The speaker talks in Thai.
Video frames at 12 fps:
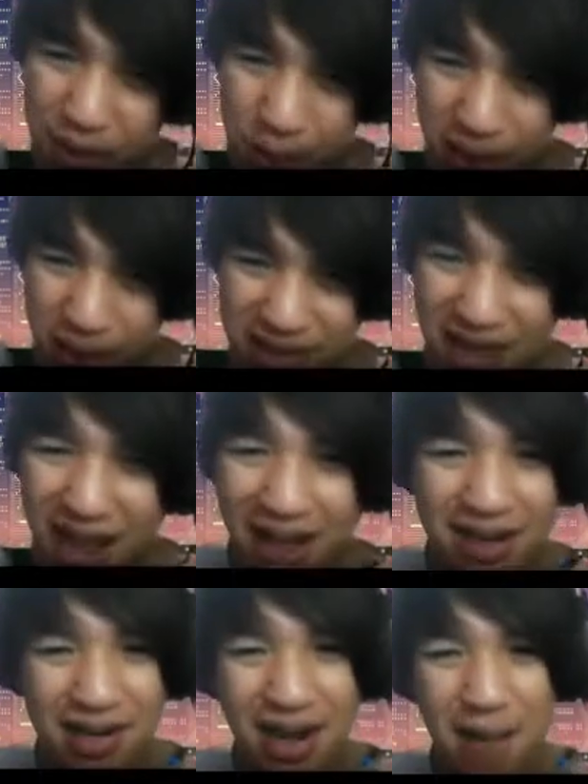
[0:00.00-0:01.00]
ประธาน
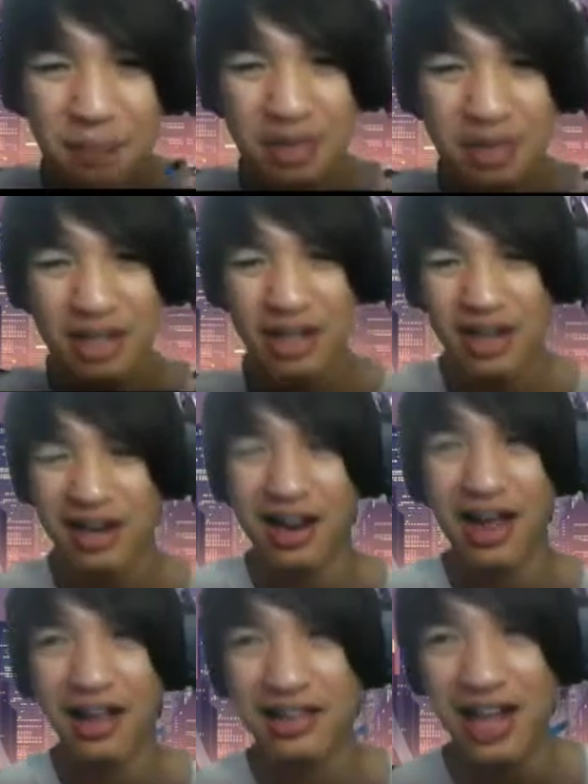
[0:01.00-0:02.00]
ครับ และ
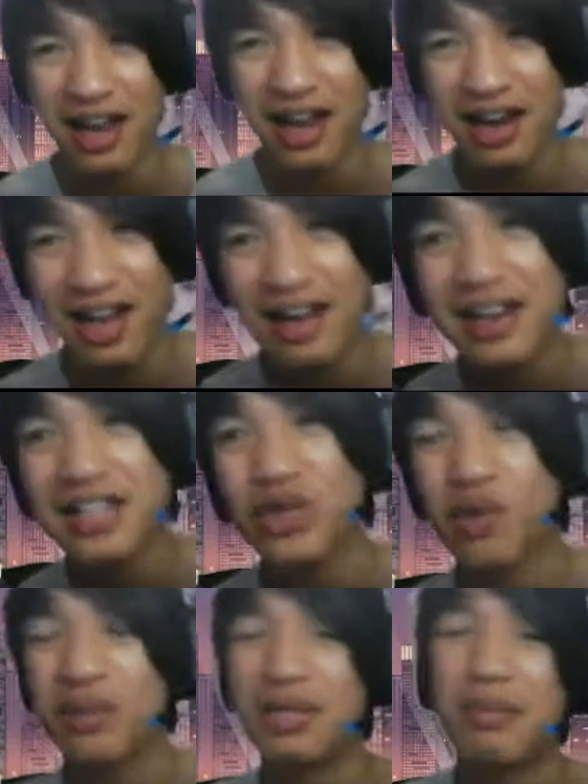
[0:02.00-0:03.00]
แต่และในโจ
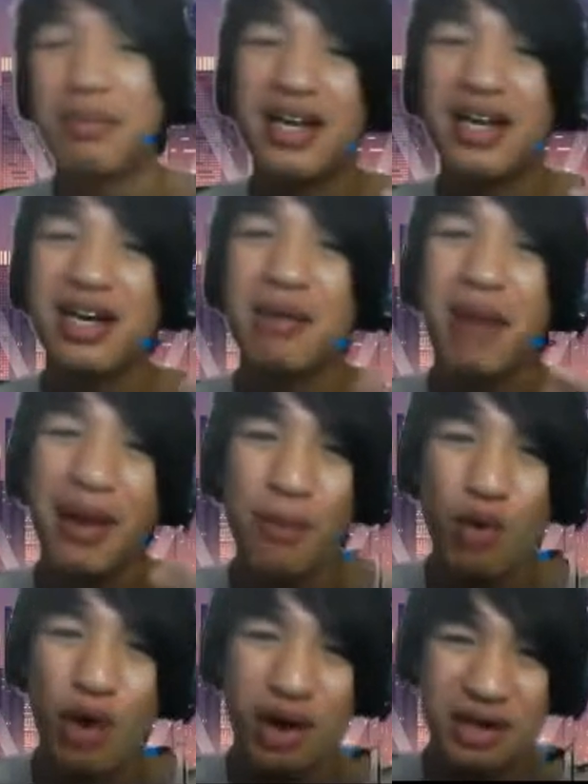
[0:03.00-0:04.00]
ทย์มันจะมีเครื่องหมายบ
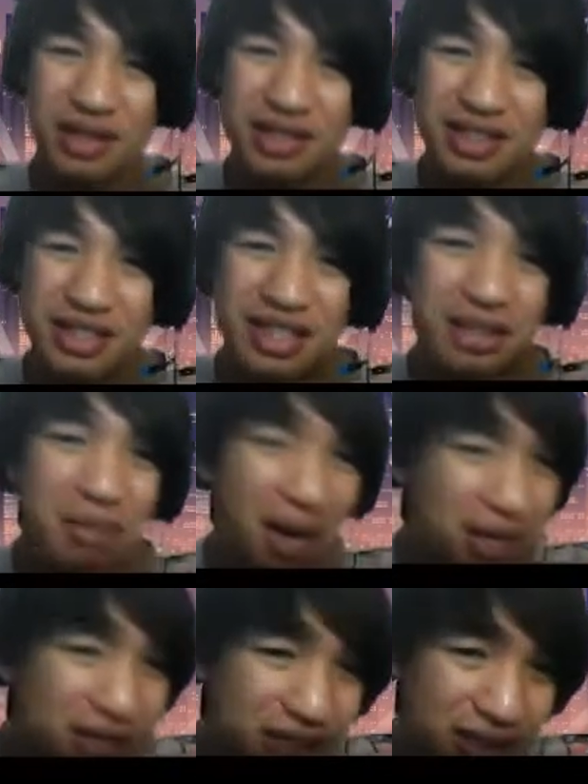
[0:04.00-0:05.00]
วก ซึ่งหมายถึง